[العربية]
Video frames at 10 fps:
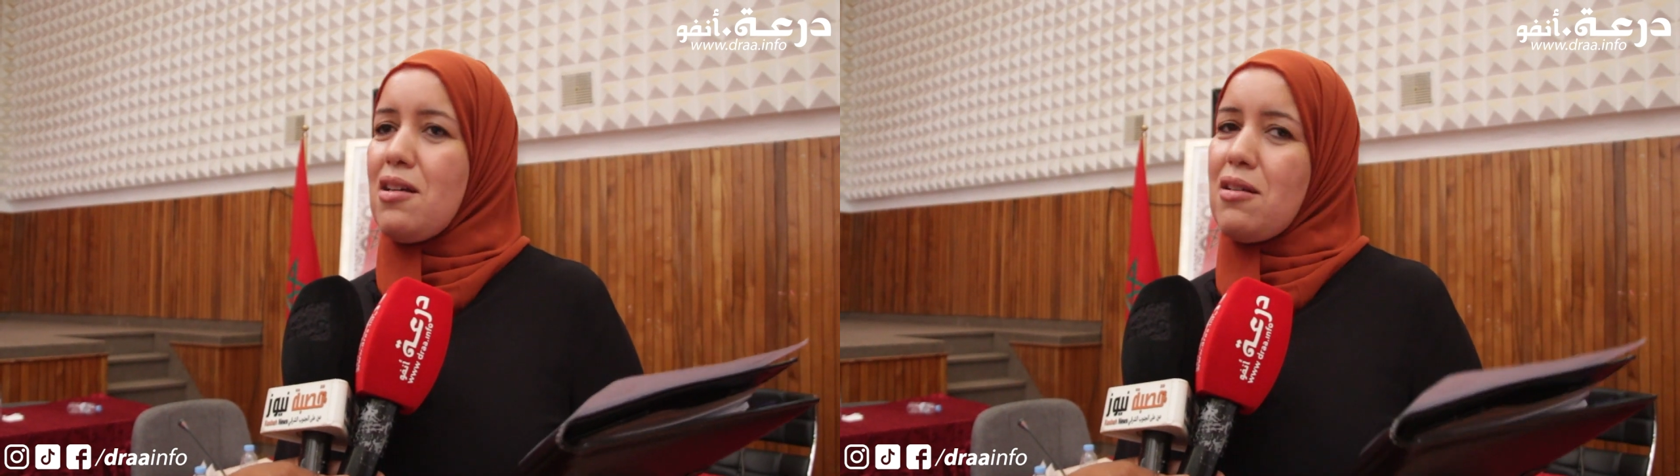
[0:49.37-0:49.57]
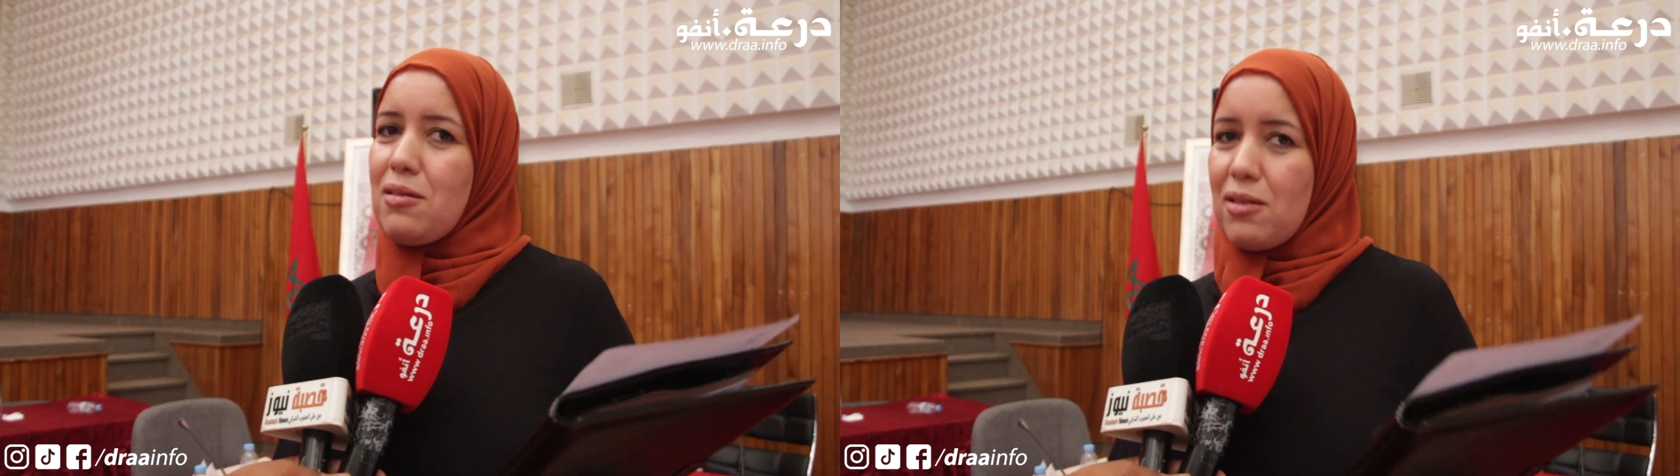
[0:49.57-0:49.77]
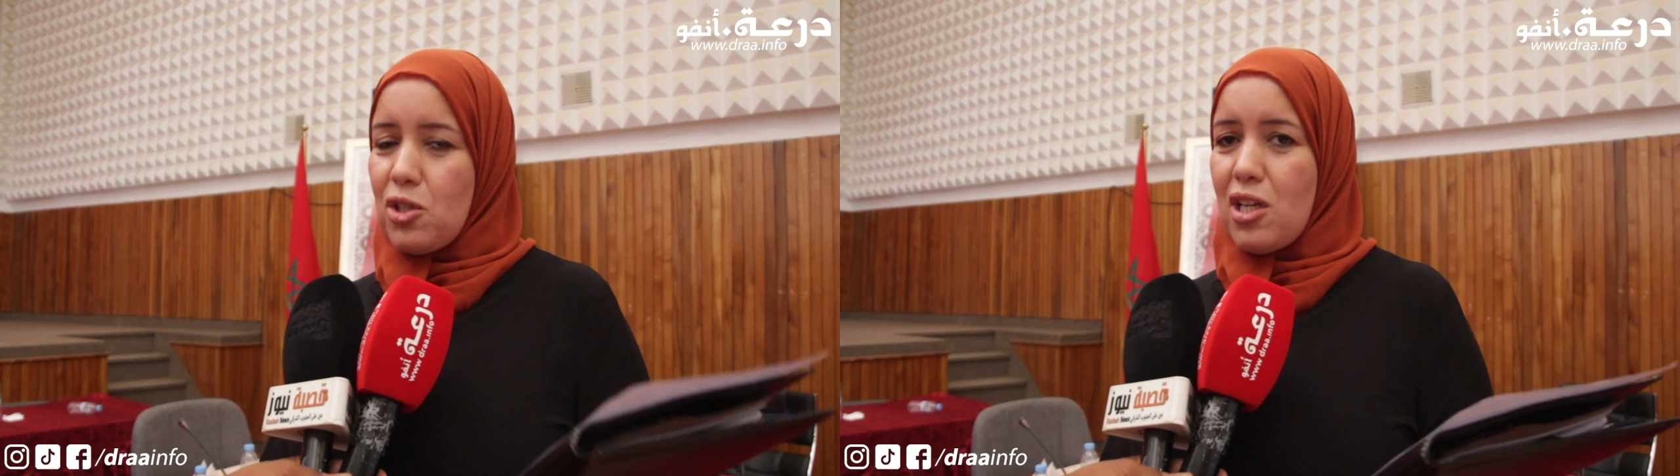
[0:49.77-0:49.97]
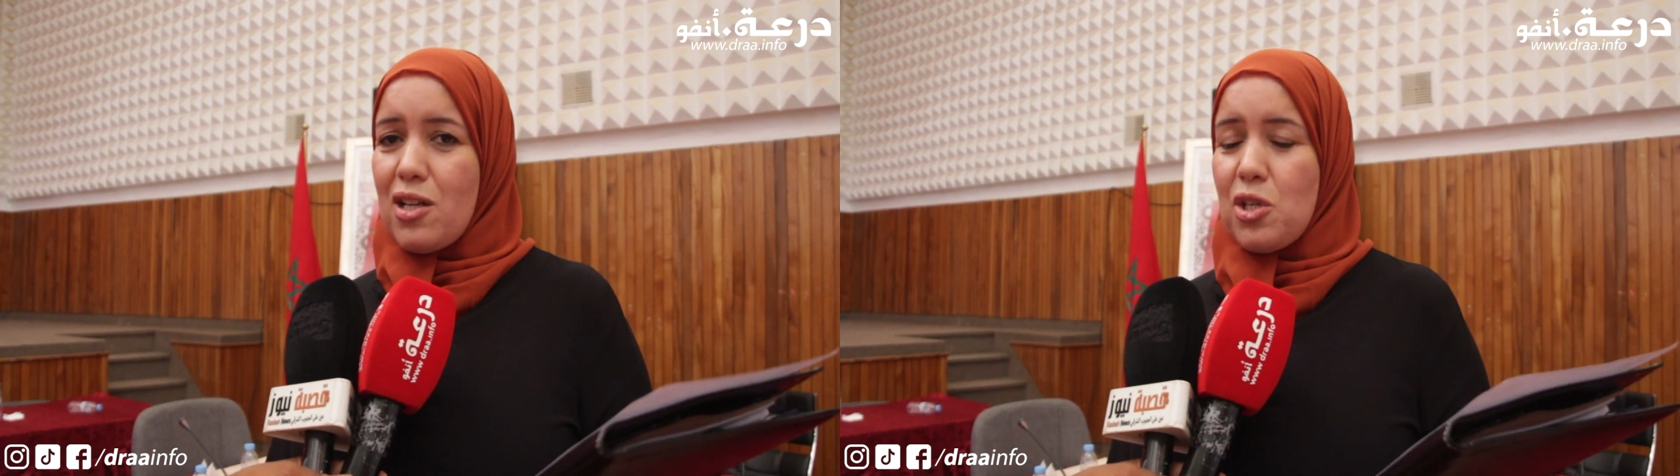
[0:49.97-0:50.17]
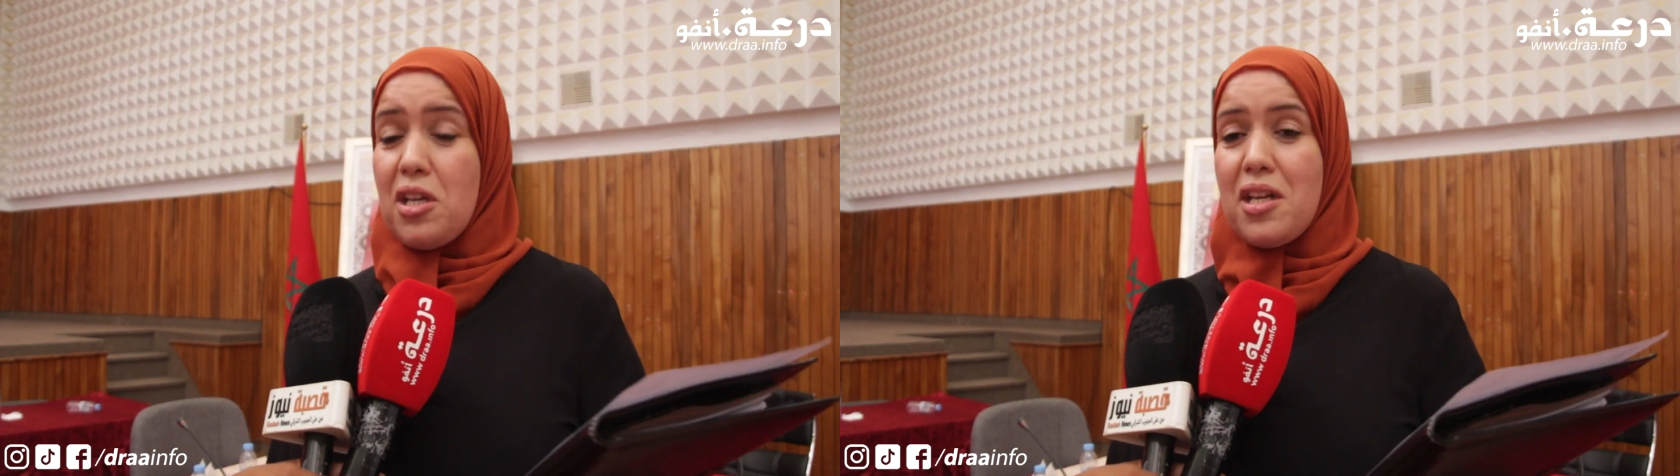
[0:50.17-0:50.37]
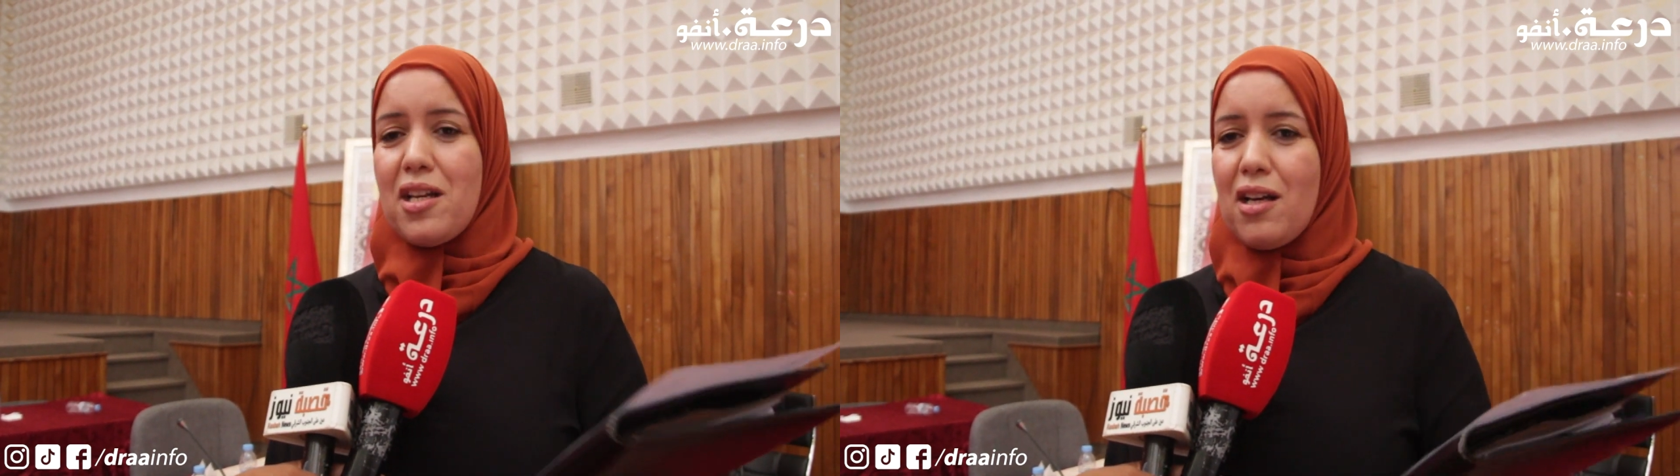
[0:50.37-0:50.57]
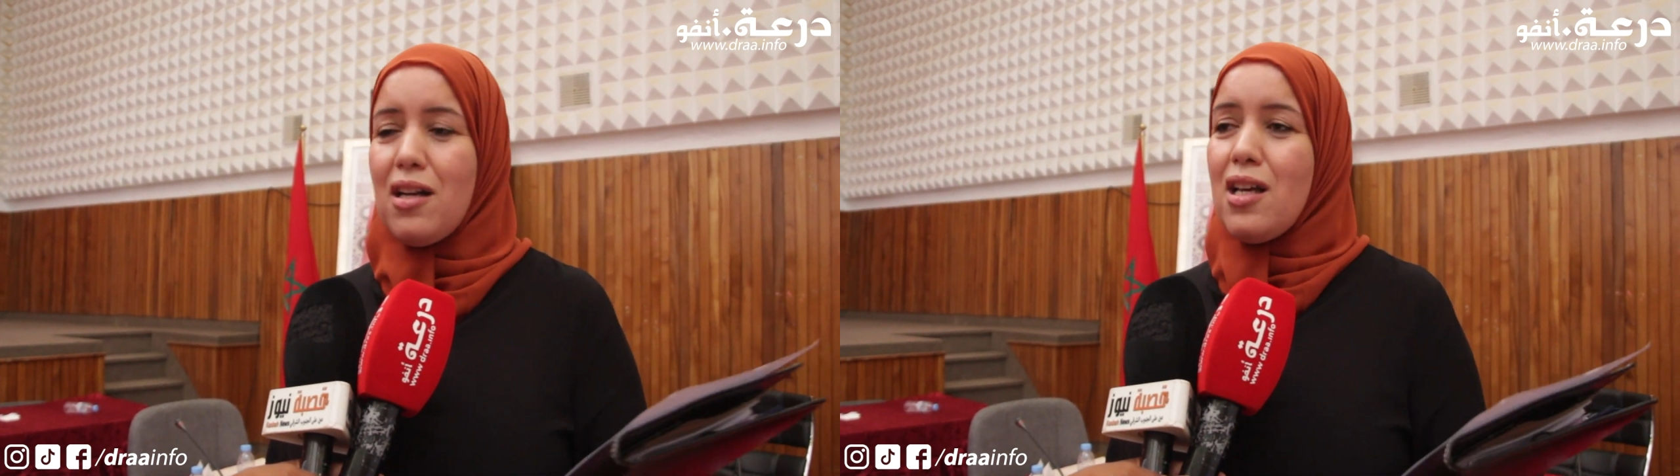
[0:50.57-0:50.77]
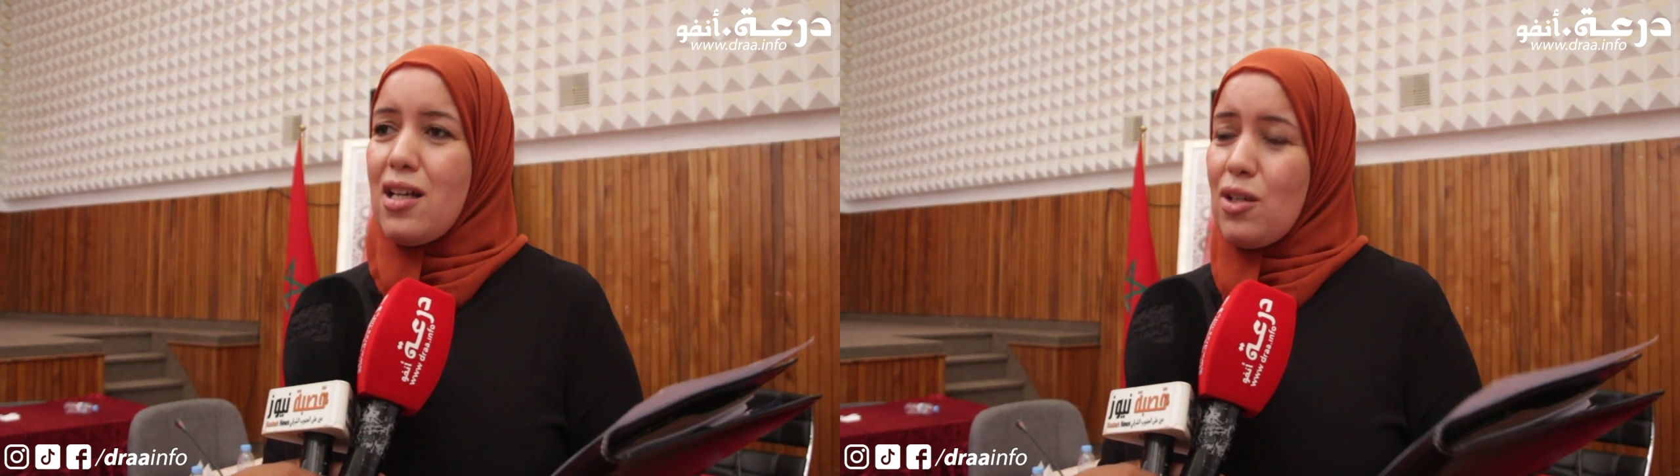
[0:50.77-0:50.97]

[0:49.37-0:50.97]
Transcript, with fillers: آه، داكشي علاش حنا هنا